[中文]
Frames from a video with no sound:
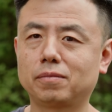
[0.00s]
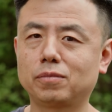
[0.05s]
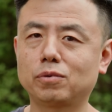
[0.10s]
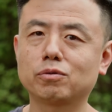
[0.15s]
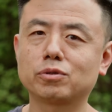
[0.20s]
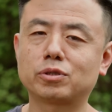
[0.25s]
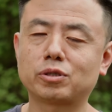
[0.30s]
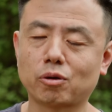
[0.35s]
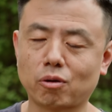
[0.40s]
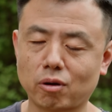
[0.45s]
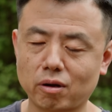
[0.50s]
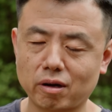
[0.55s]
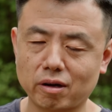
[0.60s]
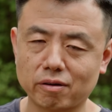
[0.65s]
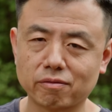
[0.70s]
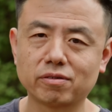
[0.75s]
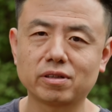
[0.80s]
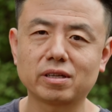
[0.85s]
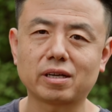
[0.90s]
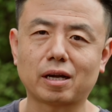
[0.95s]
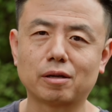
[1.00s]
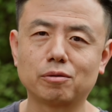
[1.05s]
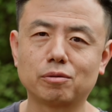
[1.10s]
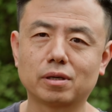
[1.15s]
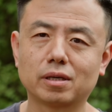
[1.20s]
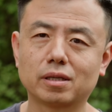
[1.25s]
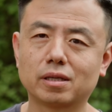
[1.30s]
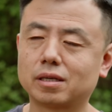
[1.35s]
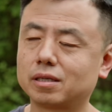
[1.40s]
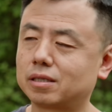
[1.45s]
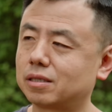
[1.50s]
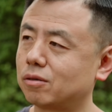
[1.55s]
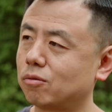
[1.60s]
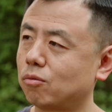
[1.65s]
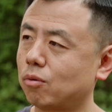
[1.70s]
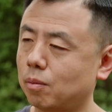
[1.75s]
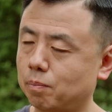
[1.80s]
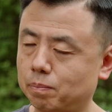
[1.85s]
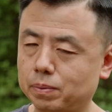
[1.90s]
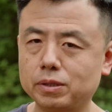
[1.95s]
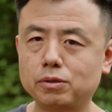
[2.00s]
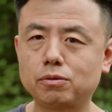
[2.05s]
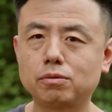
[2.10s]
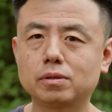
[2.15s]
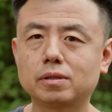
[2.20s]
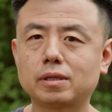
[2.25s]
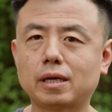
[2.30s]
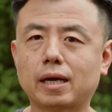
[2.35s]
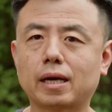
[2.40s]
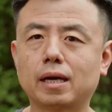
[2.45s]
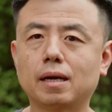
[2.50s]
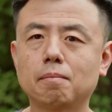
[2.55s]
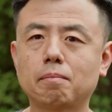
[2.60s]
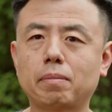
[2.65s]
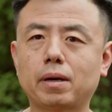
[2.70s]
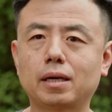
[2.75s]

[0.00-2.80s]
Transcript: 用全画幅的感觉呢，是我必须在